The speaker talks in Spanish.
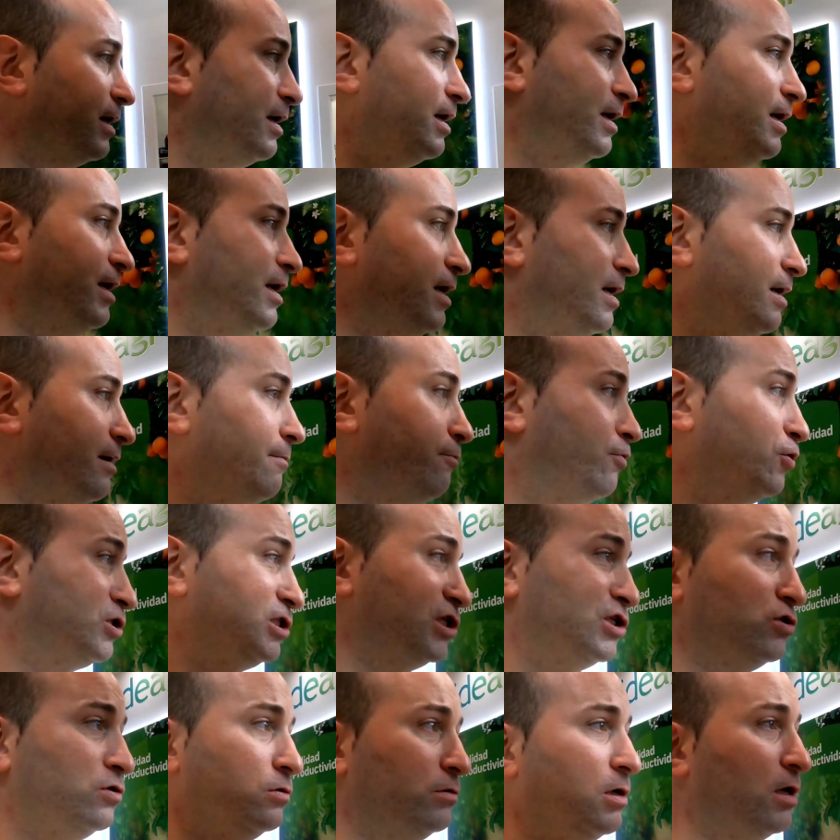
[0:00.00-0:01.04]
eh, pues
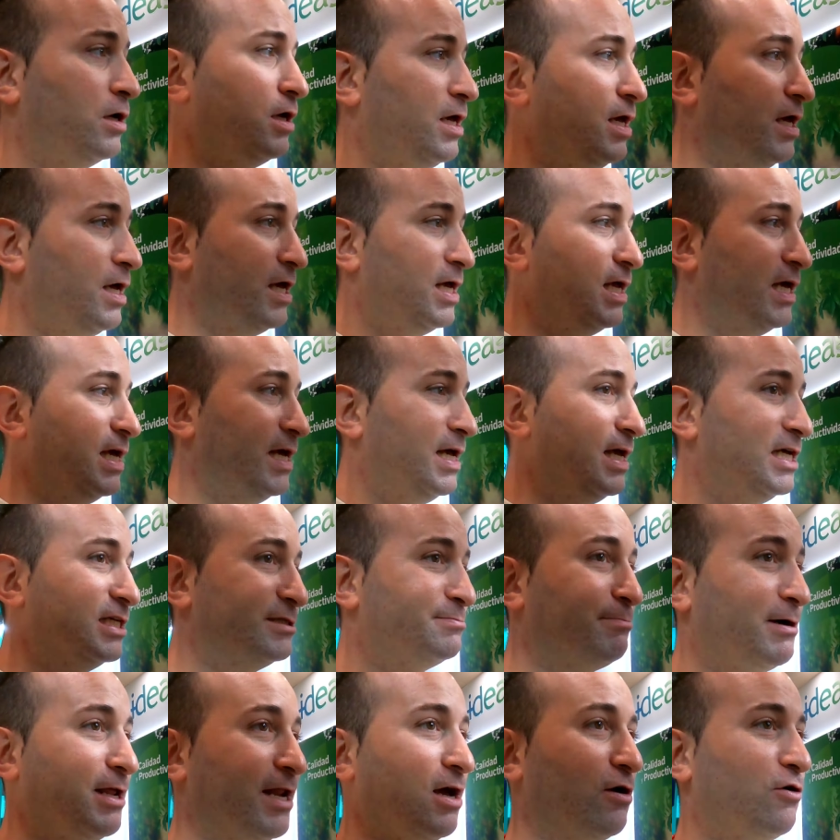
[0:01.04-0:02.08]
eso, eh, es
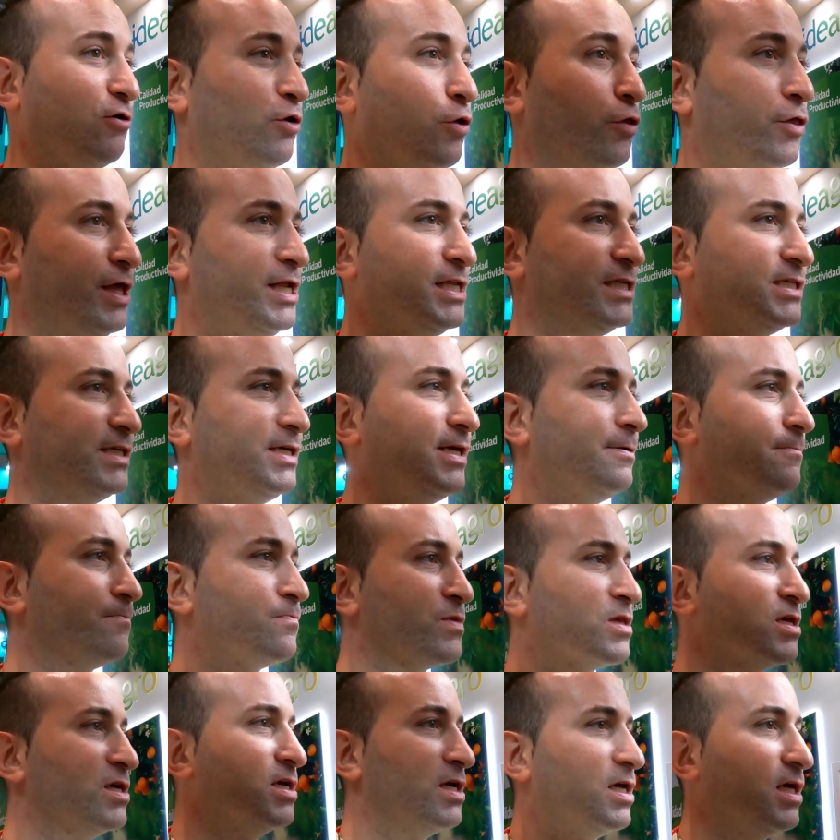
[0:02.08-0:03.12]
para conocerse
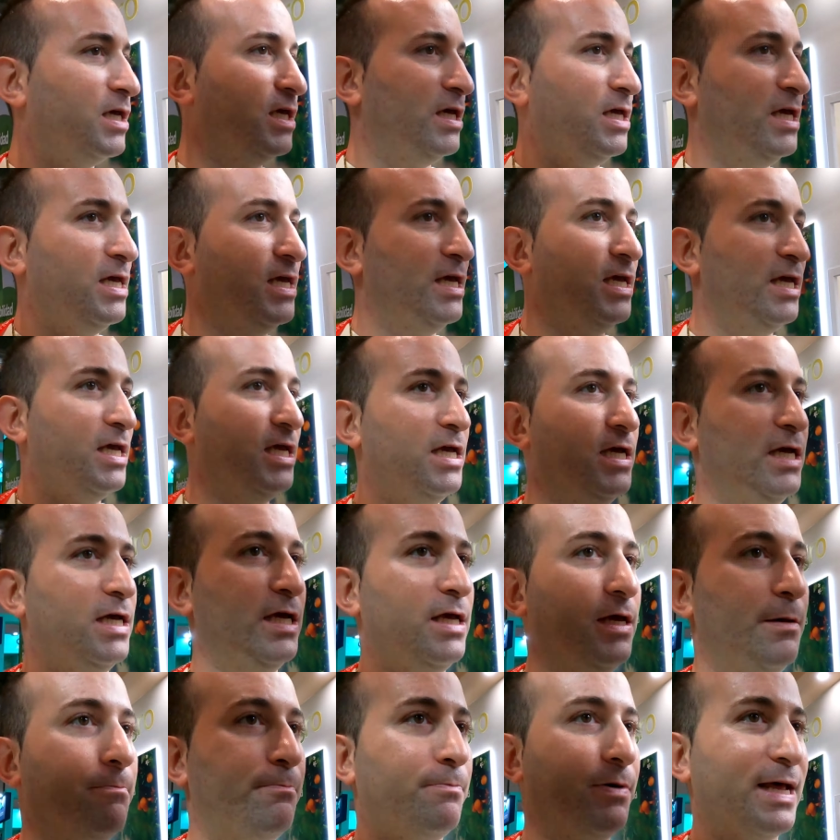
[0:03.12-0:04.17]

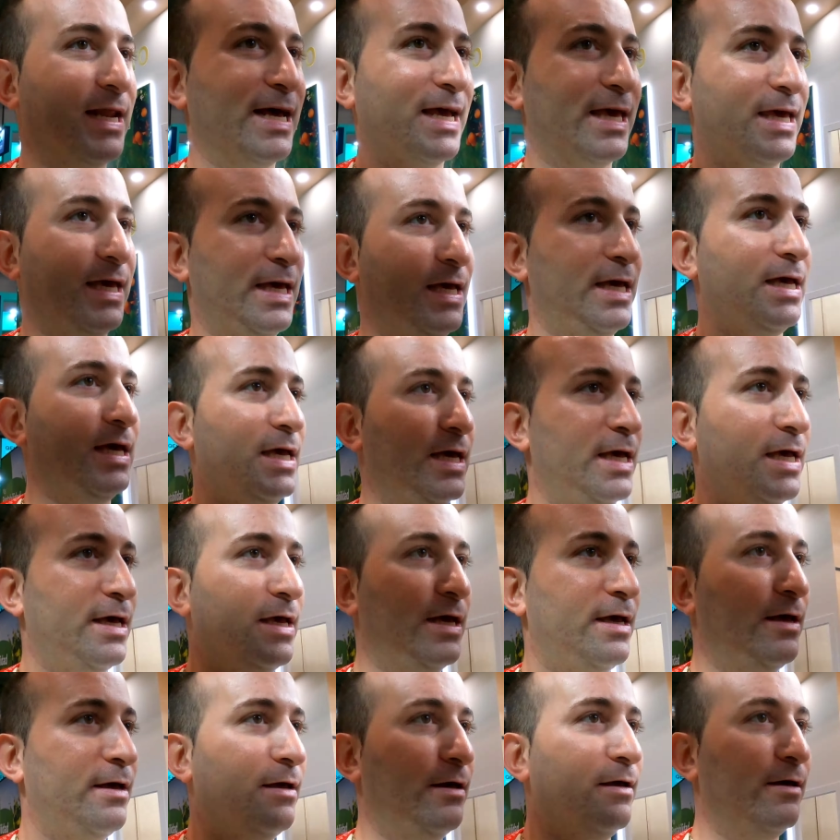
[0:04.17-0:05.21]
y para
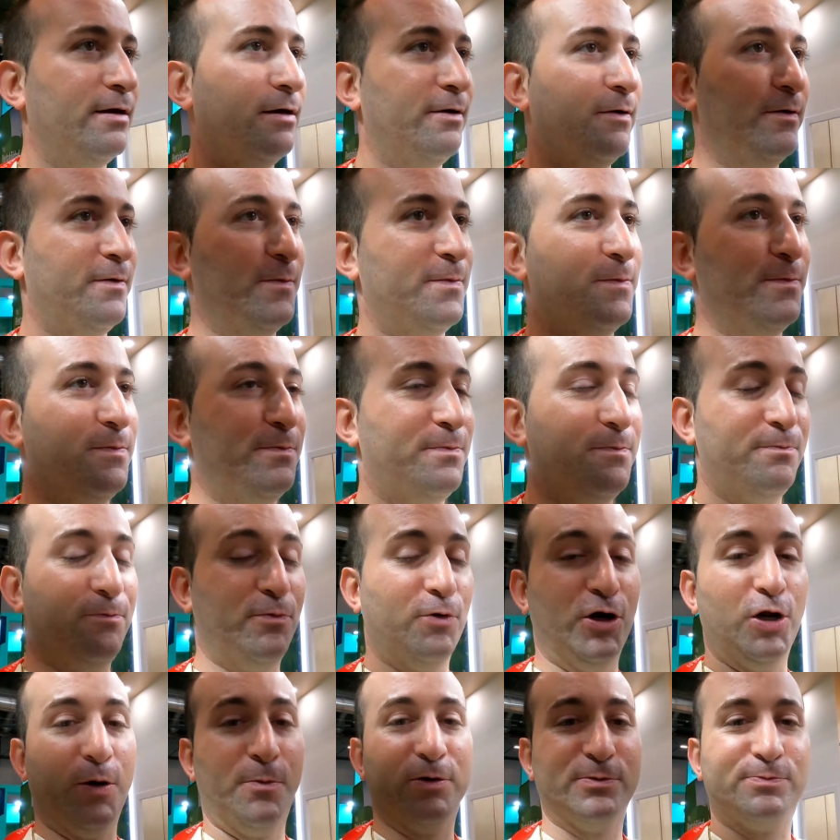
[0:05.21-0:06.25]
que
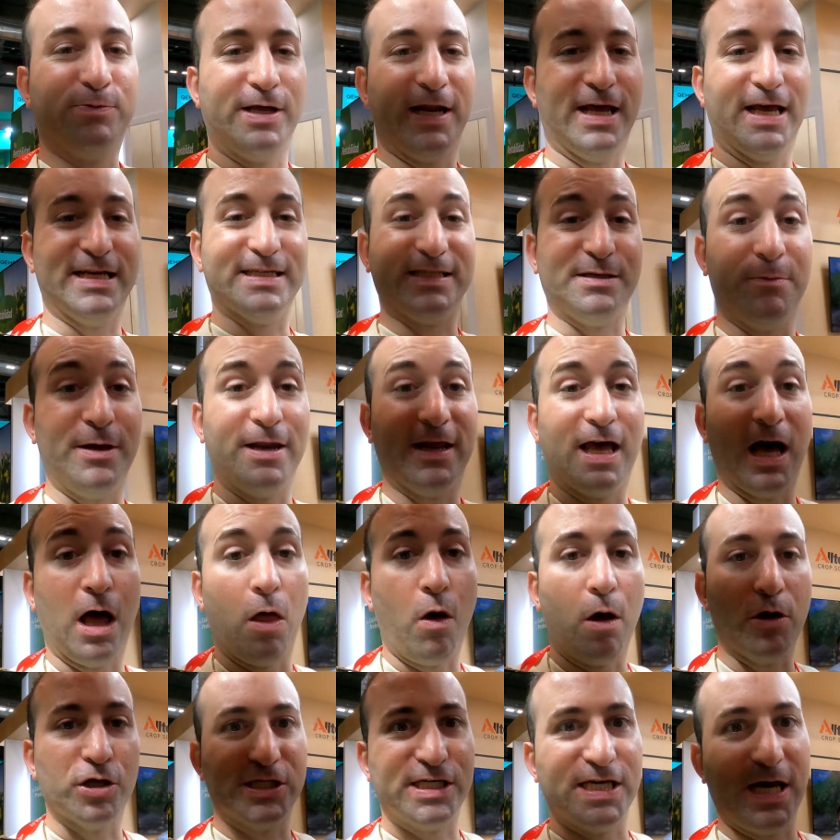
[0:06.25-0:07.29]
bueno, pues para que este
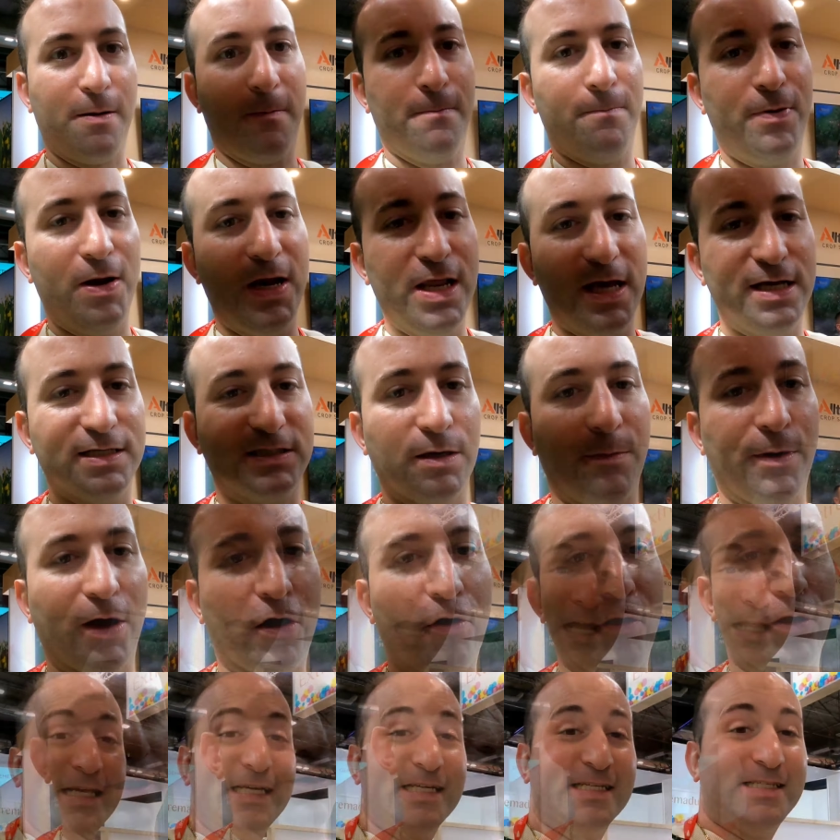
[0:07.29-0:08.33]
mercado se amplíe y se
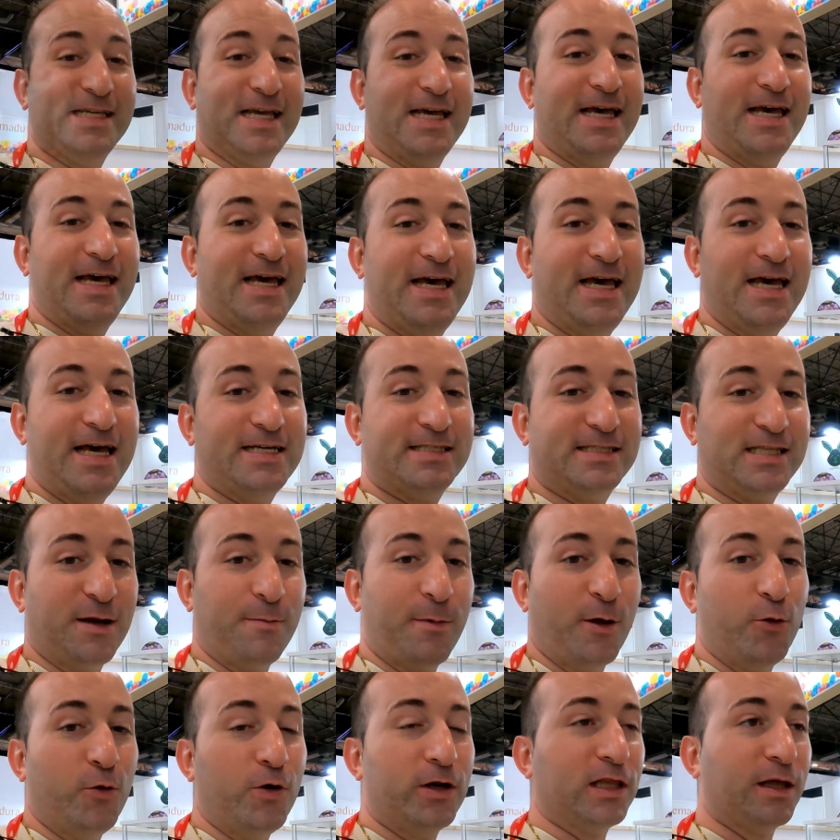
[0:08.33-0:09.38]
mejore. Desde
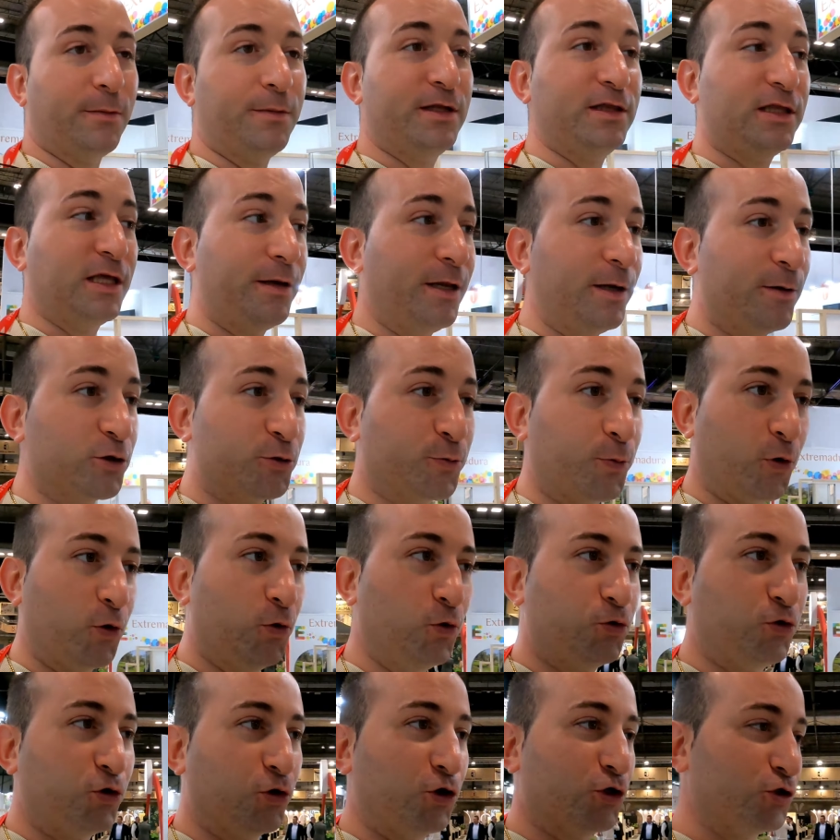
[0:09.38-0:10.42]
Extremadura también tenemos
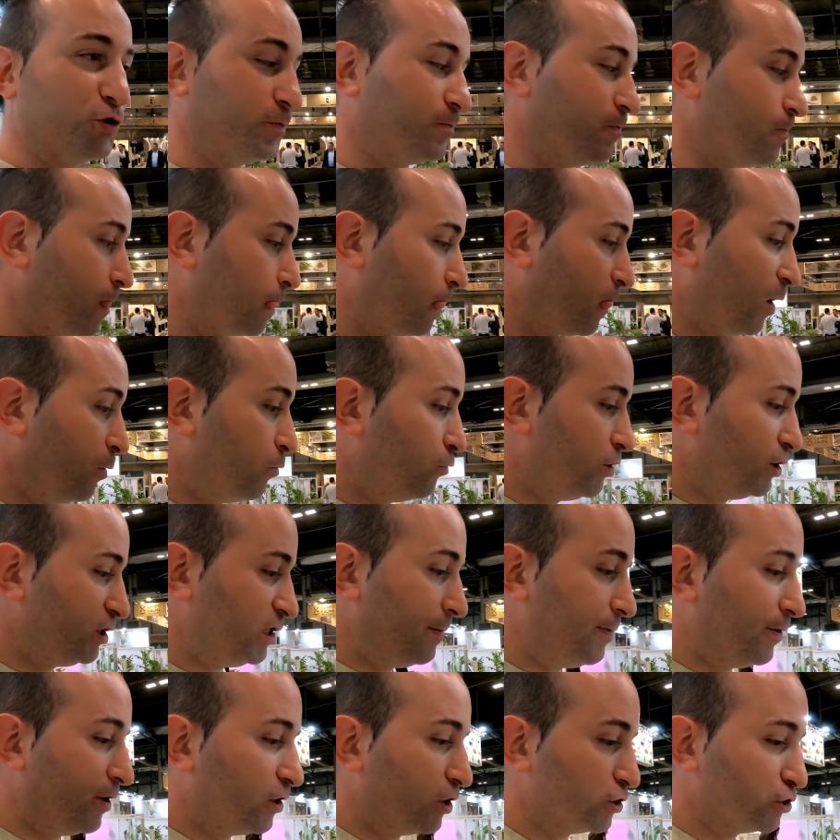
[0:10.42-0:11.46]
productos muy
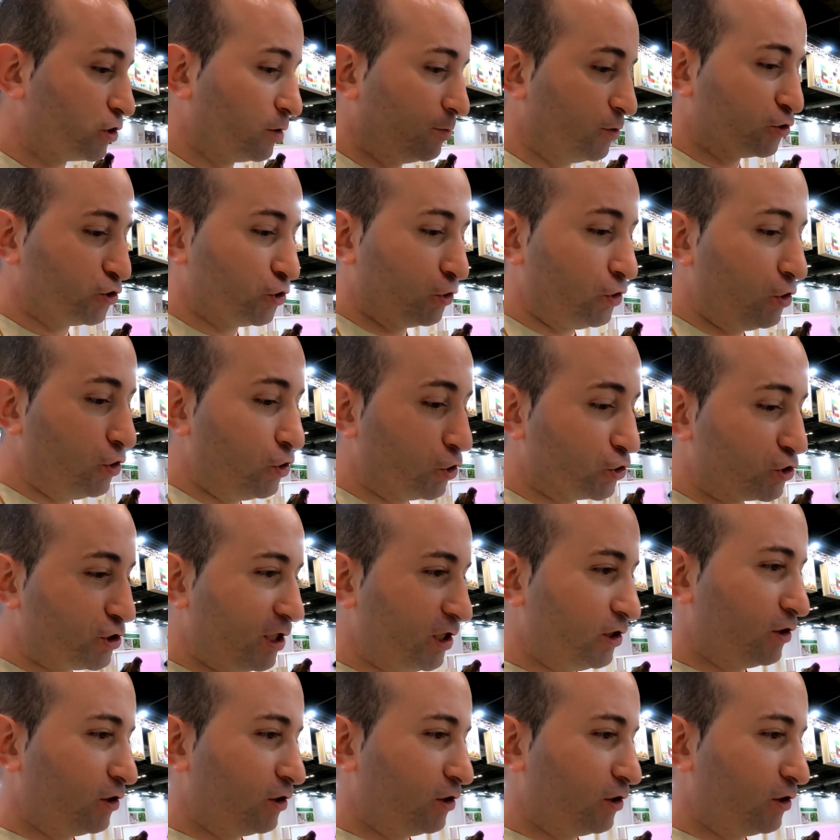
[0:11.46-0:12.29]
típicos como son los